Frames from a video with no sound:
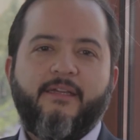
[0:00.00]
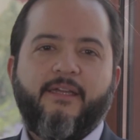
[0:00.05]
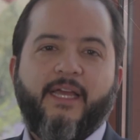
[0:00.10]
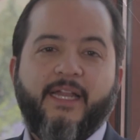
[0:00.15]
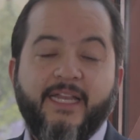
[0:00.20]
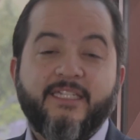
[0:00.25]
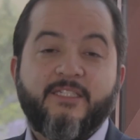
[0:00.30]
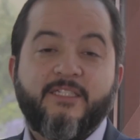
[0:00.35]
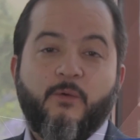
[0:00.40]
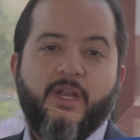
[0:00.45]

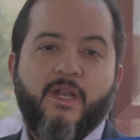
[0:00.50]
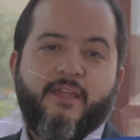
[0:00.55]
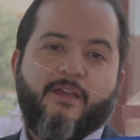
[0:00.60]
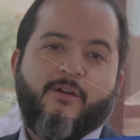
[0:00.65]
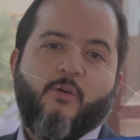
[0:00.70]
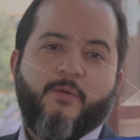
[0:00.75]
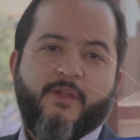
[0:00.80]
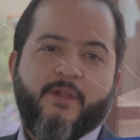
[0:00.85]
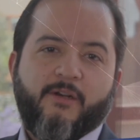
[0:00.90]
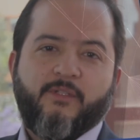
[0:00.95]
En la Escuela de
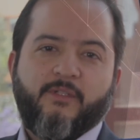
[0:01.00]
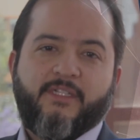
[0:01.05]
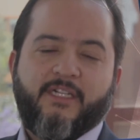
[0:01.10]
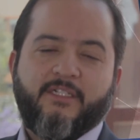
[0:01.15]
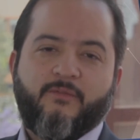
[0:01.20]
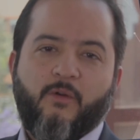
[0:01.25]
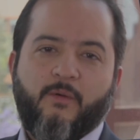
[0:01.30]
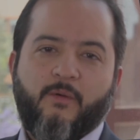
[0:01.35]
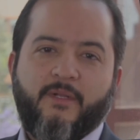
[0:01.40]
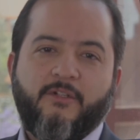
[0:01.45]
Gobierno y
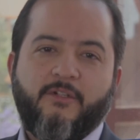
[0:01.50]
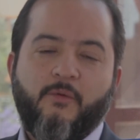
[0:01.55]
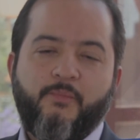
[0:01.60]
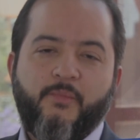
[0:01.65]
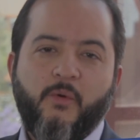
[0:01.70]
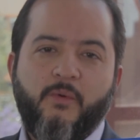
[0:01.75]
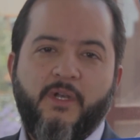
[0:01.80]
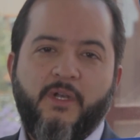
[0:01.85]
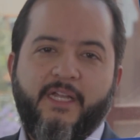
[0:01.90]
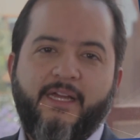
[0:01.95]
Transformación
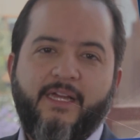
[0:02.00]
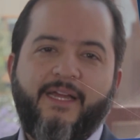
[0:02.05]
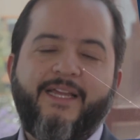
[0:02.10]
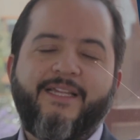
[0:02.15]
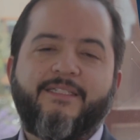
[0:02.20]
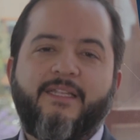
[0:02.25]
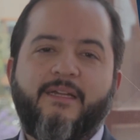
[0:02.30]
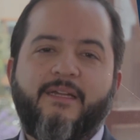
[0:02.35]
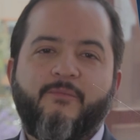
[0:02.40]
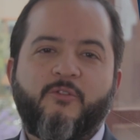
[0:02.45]
Pública
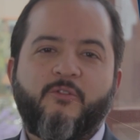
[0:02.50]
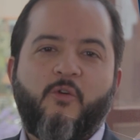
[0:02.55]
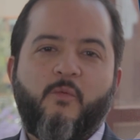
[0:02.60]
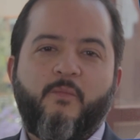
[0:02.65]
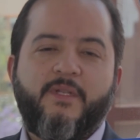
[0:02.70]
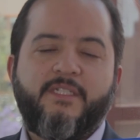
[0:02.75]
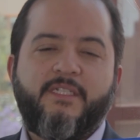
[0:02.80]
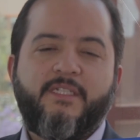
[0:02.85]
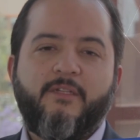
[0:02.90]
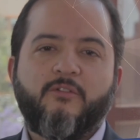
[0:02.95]
estamos
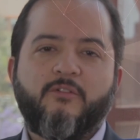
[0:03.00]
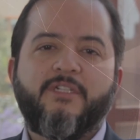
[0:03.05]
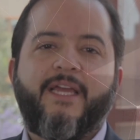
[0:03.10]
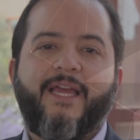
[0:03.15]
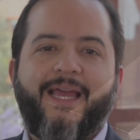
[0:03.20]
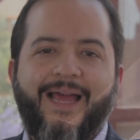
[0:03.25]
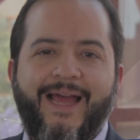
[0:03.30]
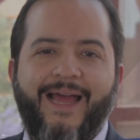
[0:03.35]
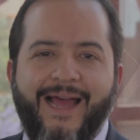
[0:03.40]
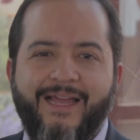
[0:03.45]
convencidos
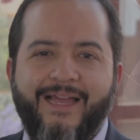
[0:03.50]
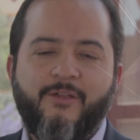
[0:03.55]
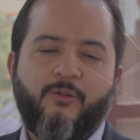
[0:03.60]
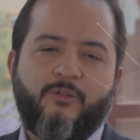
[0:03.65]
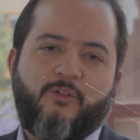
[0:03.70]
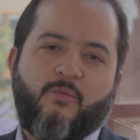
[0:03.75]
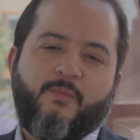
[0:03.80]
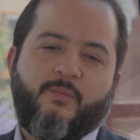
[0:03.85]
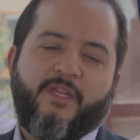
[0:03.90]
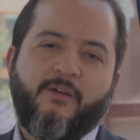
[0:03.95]
que hay
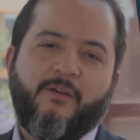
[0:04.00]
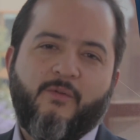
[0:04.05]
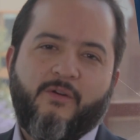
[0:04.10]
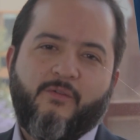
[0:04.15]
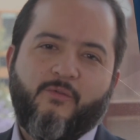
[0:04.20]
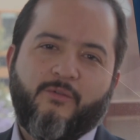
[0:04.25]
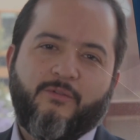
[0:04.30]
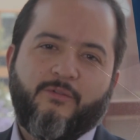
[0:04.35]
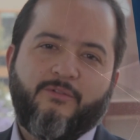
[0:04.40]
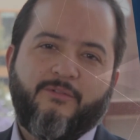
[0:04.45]
otro método de
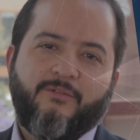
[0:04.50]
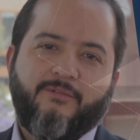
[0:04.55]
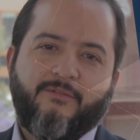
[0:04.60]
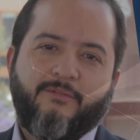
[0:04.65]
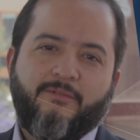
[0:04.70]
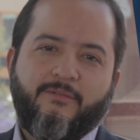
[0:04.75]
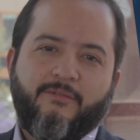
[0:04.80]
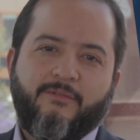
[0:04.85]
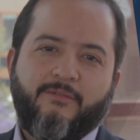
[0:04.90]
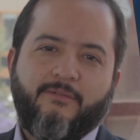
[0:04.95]

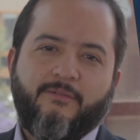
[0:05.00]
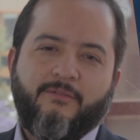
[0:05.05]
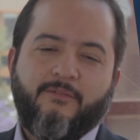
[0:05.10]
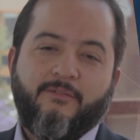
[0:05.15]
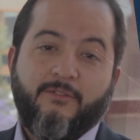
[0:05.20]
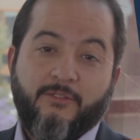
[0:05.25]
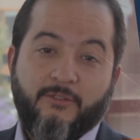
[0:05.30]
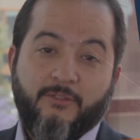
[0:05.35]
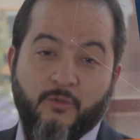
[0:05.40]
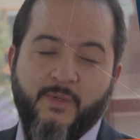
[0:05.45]

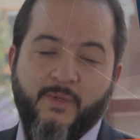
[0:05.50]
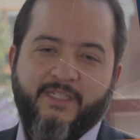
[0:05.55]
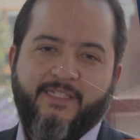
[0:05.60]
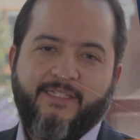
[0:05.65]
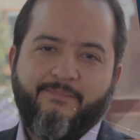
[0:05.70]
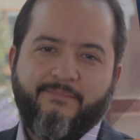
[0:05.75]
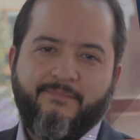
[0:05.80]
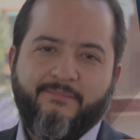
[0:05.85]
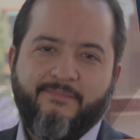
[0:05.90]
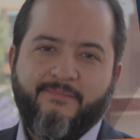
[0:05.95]
curso.
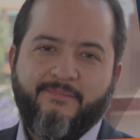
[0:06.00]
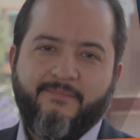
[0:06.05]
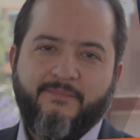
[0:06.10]
Súmate.